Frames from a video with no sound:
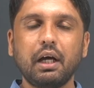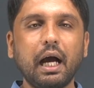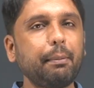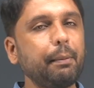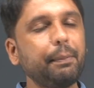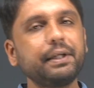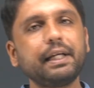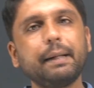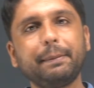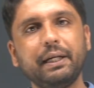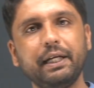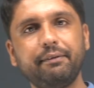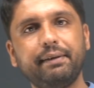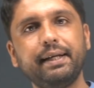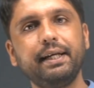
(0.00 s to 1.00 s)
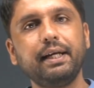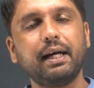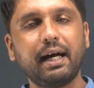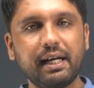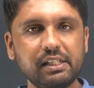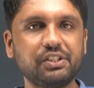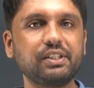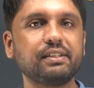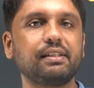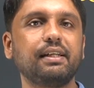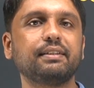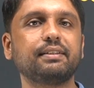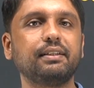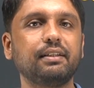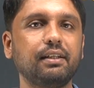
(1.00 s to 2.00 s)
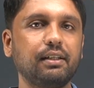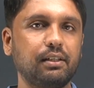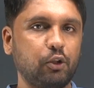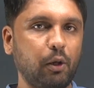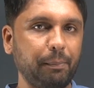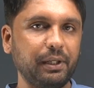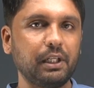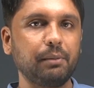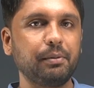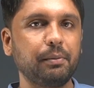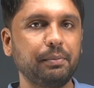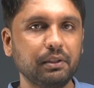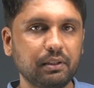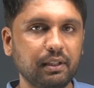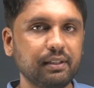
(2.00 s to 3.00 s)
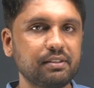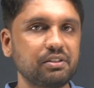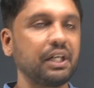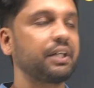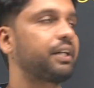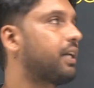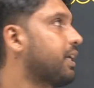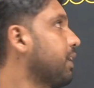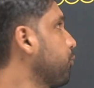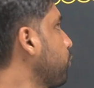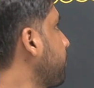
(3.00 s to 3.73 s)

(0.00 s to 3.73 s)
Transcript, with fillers: अब अपन क्या पढ़ने वाले हैं आज की इस क्लास के अंदर टॉपिक नंबर अपन थर्ड स्टार्ट कर रहे हैं